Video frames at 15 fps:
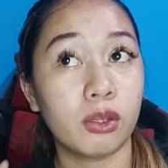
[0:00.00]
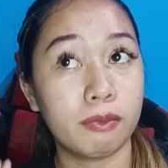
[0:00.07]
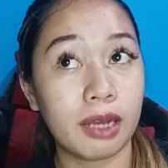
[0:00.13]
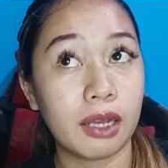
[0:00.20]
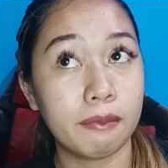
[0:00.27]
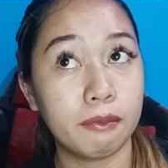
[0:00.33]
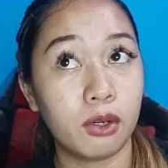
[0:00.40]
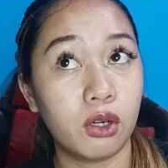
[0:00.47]

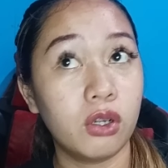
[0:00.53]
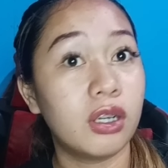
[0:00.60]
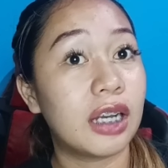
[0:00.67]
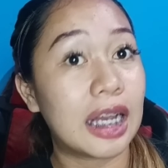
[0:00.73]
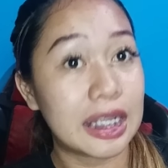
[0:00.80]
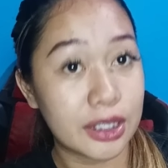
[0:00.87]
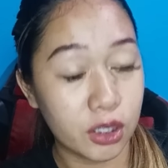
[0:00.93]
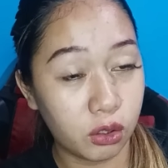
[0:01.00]

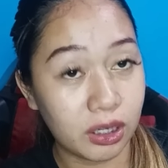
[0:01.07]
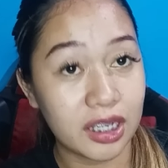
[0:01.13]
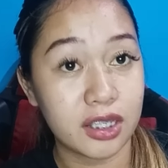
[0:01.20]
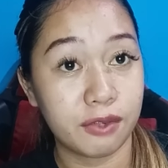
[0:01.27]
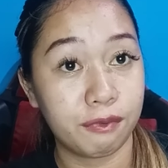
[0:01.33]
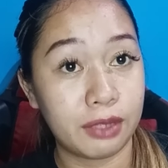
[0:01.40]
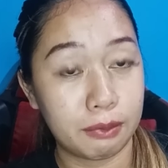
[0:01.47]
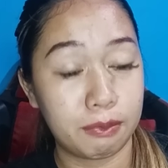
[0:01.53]
pumakbo as long
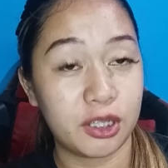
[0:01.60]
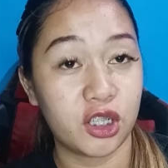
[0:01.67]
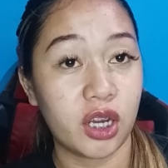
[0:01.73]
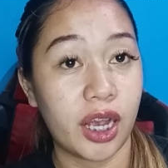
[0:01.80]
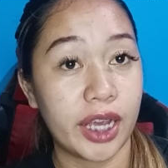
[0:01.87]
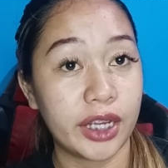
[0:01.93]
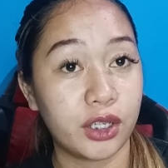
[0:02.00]
as VP siya